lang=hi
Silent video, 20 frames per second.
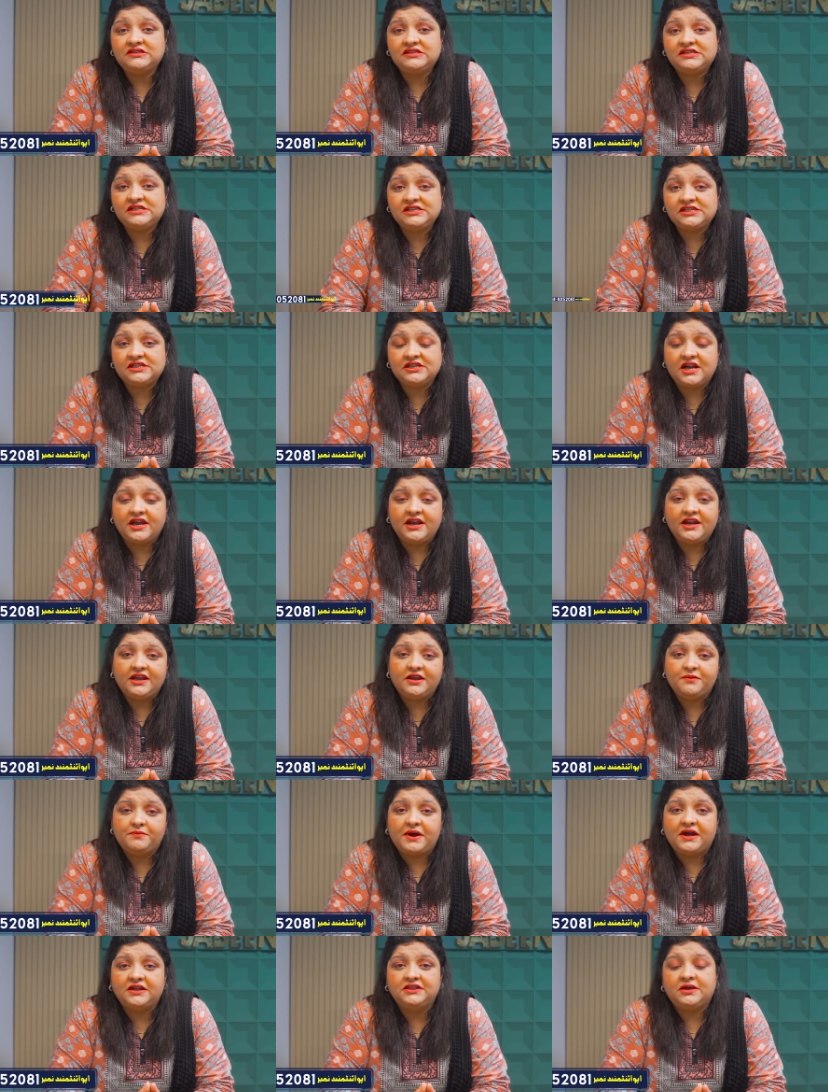तो स्टिक्स लगाने
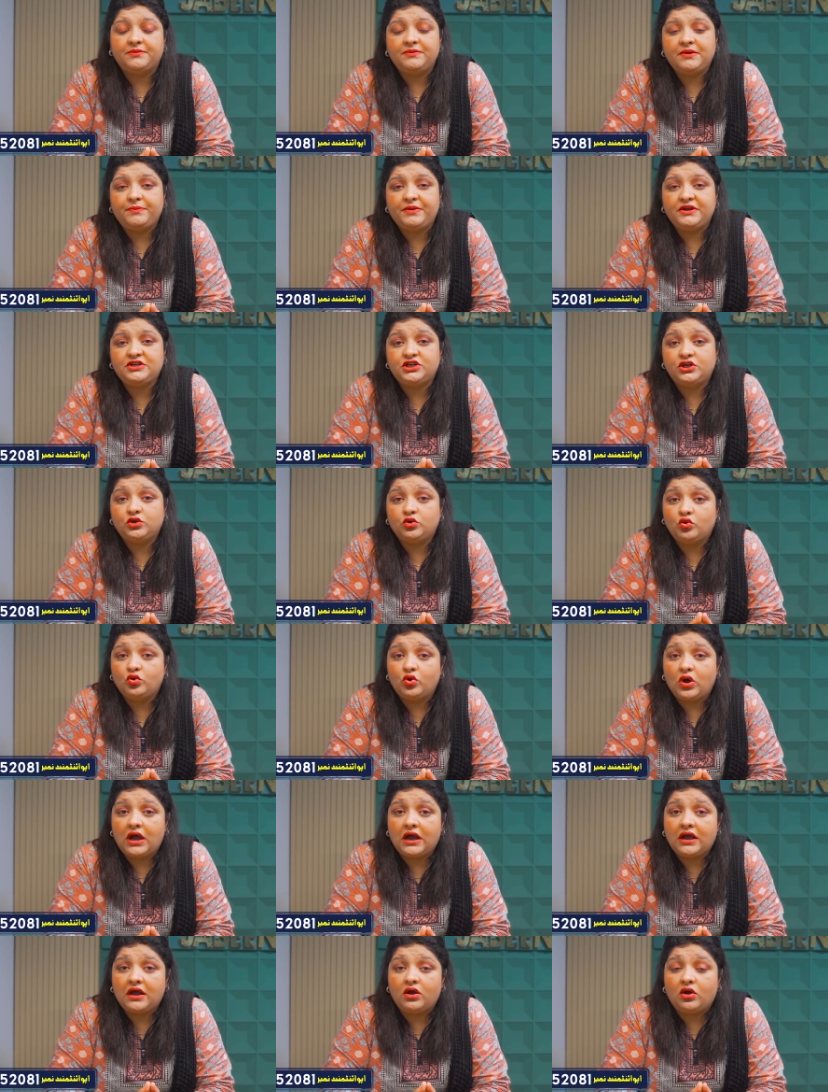के बाद हमें पेशेंट
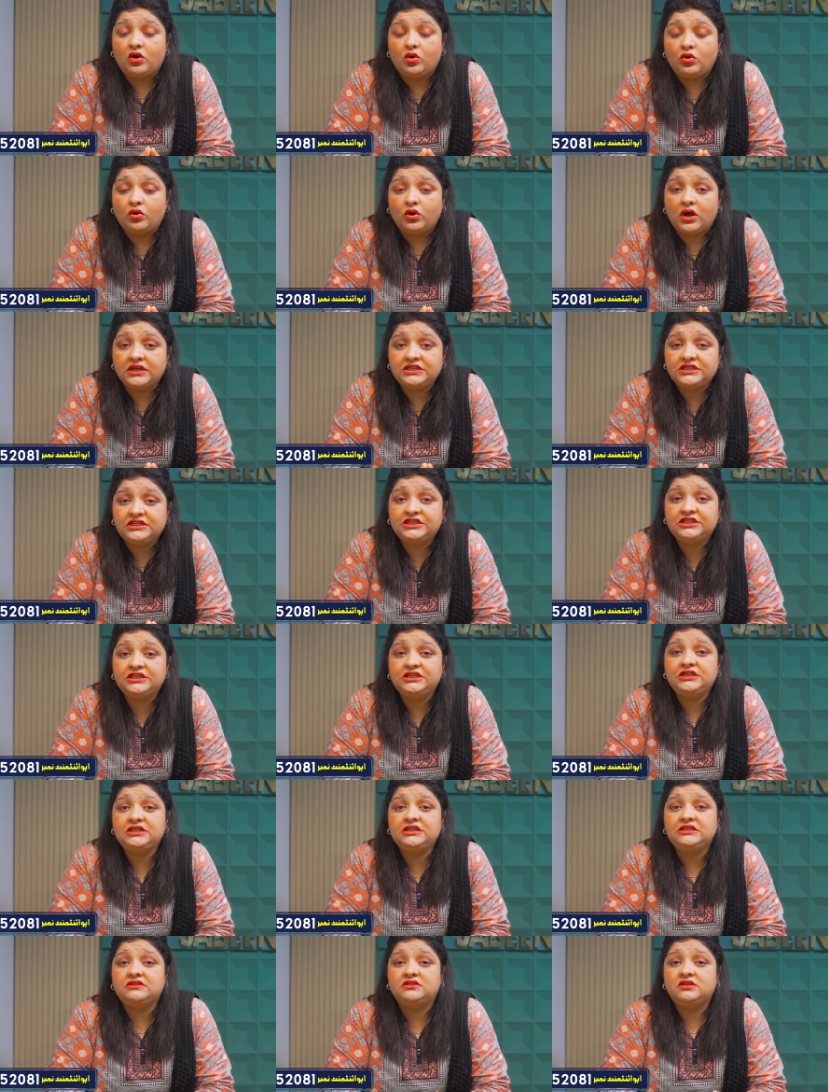को अच्छी